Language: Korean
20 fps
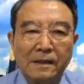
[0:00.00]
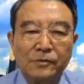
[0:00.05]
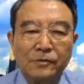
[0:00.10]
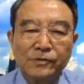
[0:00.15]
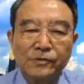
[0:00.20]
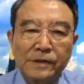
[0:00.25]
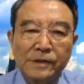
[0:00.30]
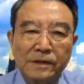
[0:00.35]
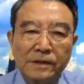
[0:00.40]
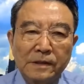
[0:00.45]

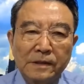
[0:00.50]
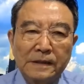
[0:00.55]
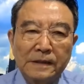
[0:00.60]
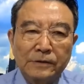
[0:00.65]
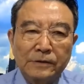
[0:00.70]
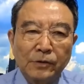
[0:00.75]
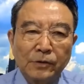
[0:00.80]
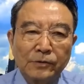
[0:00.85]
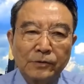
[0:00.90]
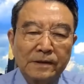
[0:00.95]
윤석열
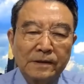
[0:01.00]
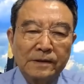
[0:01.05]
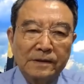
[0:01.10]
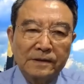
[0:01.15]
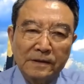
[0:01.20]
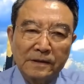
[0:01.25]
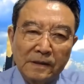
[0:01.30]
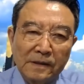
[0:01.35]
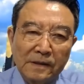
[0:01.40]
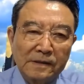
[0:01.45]
대통령은
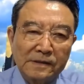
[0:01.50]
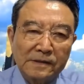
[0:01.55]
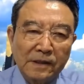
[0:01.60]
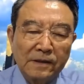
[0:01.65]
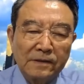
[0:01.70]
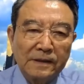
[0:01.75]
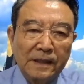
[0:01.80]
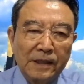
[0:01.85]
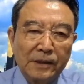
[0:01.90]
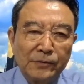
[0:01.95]
그를
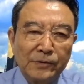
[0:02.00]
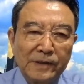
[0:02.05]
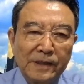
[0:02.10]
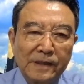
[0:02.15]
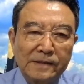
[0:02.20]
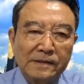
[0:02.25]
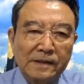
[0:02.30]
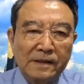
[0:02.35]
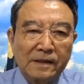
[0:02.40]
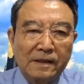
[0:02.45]

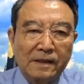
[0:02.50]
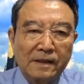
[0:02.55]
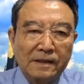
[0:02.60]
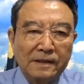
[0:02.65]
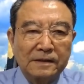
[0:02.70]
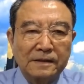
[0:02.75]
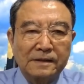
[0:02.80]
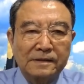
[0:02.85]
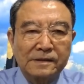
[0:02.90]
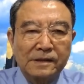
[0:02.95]
선대위에서
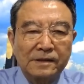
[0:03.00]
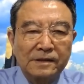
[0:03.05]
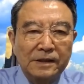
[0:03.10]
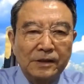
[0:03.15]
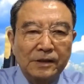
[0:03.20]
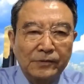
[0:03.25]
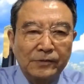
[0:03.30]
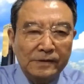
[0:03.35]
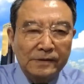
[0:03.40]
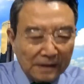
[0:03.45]
그
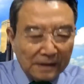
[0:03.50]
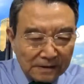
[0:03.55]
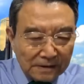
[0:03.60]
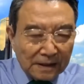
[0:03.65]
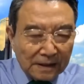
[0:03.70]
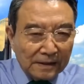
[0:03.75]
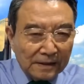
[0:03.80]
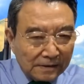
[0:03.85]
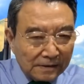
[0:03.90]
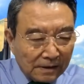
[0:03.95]
선대위원장
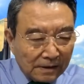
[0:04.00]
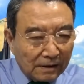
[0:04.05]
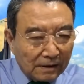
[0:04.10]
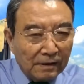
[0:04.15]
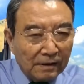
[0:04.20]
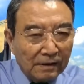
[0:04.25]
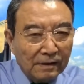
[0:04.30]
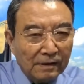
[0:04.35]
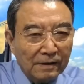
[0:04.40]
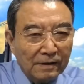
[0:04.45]
자리에서